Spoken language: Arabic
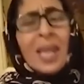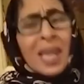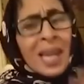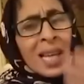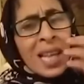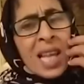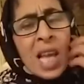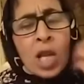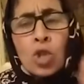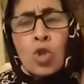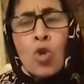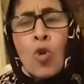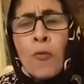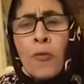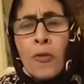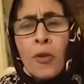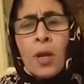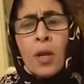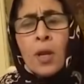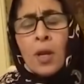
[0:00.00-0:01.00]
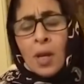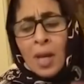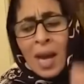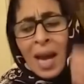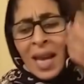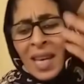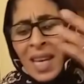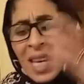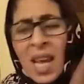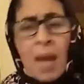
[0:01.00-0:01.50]
قلت لها شوفي
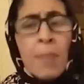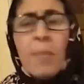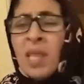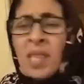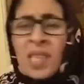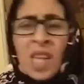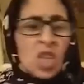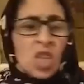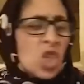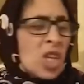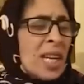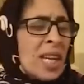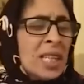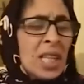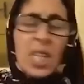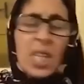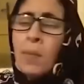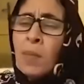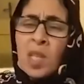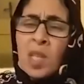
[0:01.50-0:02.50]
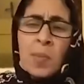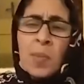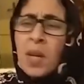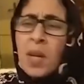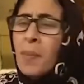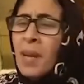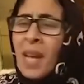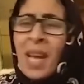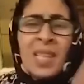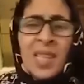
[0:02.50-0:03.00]
عريه ميساجيك عندك نمره
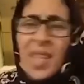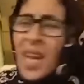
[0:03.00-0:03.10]
8 ما